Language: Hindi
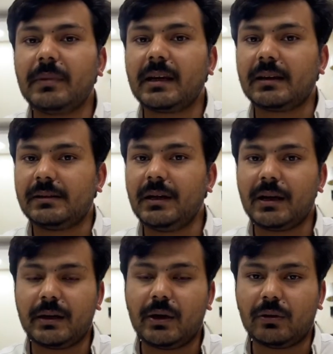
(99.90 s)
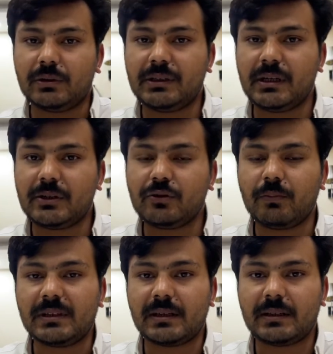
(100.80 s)
एक ऐसी आइडियोलॉजी है जो
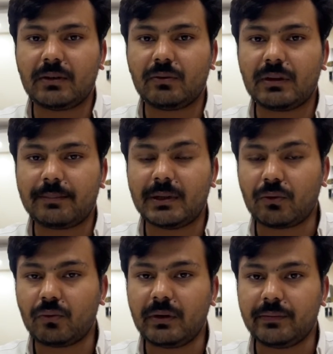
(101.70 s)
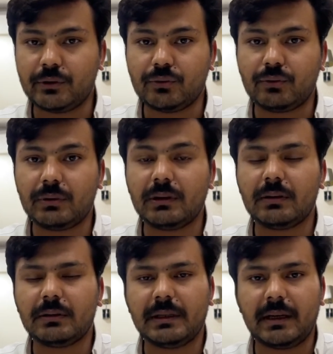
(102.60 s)
बजाते खुद अपना कोई वजूद
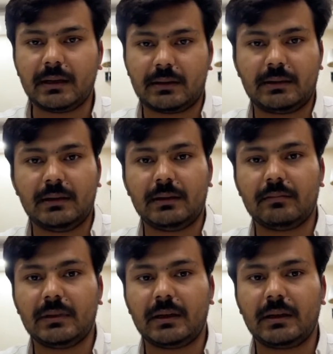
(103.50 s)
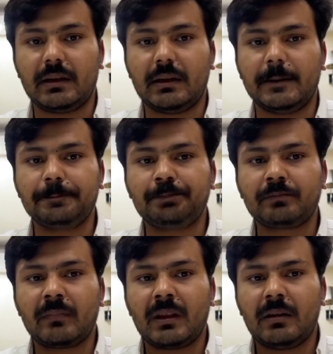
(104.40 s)
नहीं रखती लाइक के
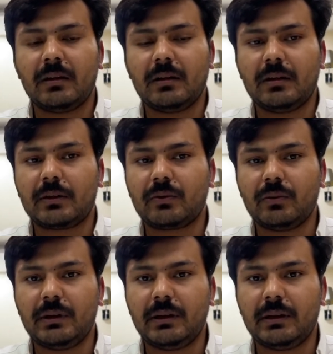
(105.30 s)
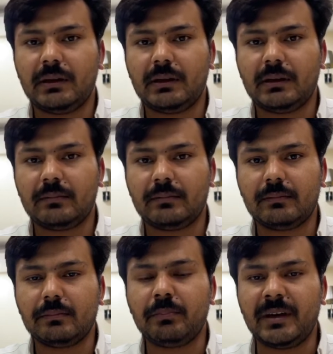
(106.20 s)
आ, कोई
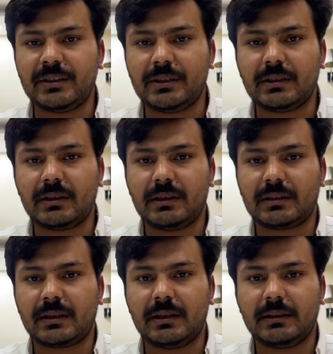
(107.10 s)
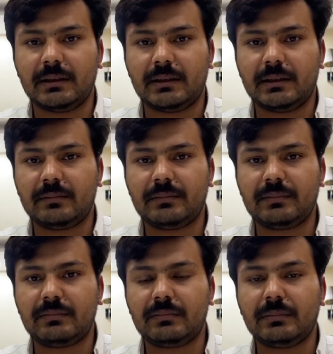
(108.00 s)
मेजर इसके अंदर
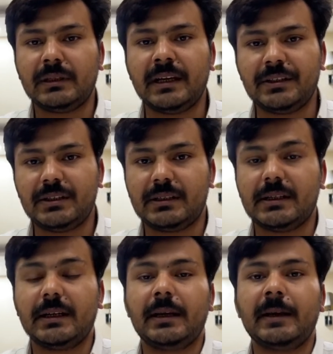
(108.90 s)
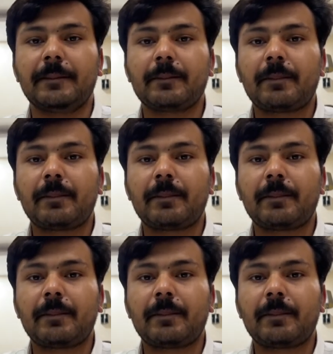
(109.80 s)
नई चीज़ें नहीं हैं